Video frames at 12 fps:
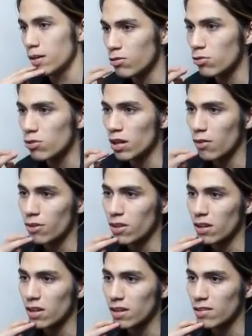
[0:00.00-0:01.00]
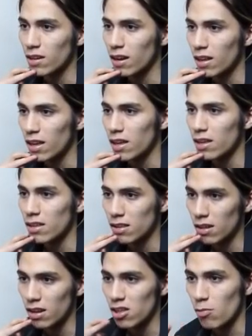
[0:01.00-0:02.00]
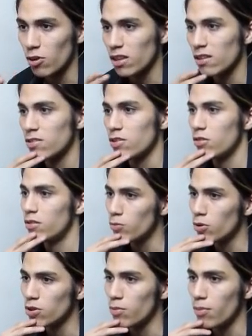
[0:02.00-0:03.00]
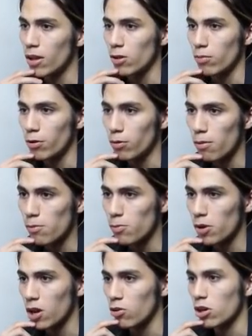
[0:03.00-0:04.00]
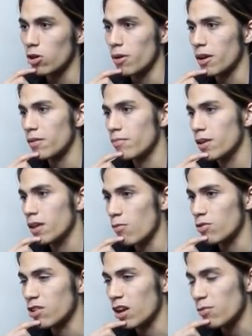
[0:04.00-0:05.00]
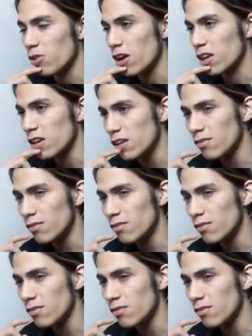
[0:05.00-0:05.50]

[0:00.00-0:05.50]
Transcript: Parece que una cafetería cercana le llamó la atención. Es un poco temprano, pero vamos por algo de comer. ¿Almorzaremos